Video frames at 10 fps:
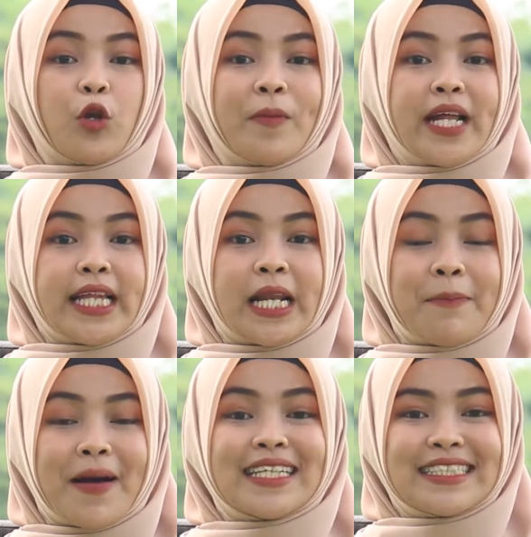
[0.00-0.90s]
menit ke
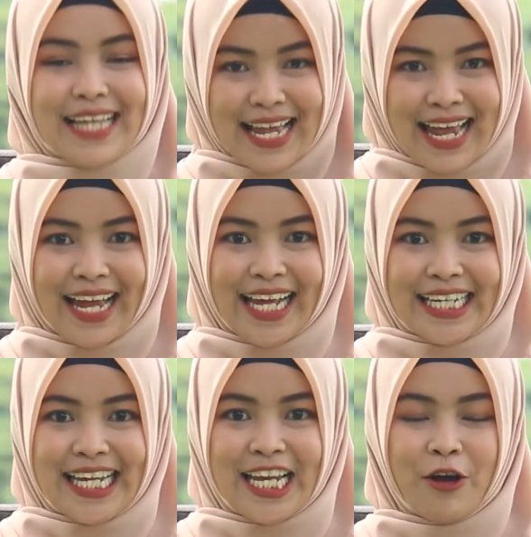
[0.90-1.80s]
depan saya
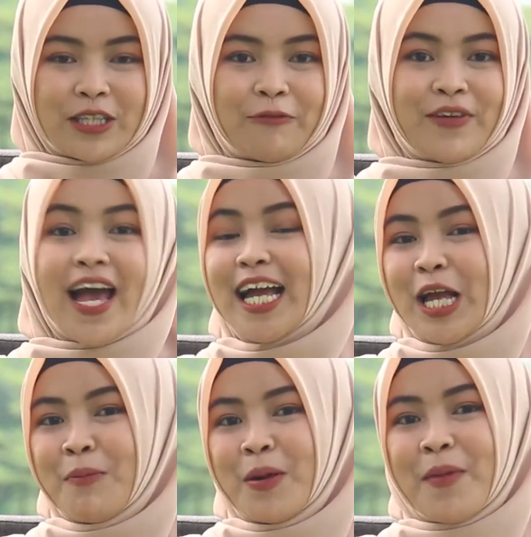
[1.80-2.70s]
Herdiani Oktavia
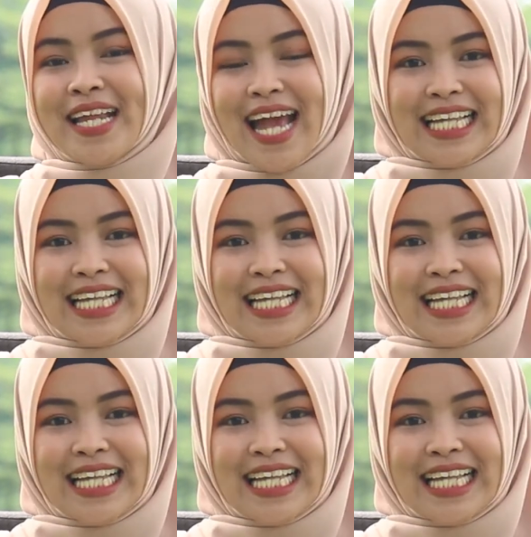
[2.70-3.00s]
akan menemani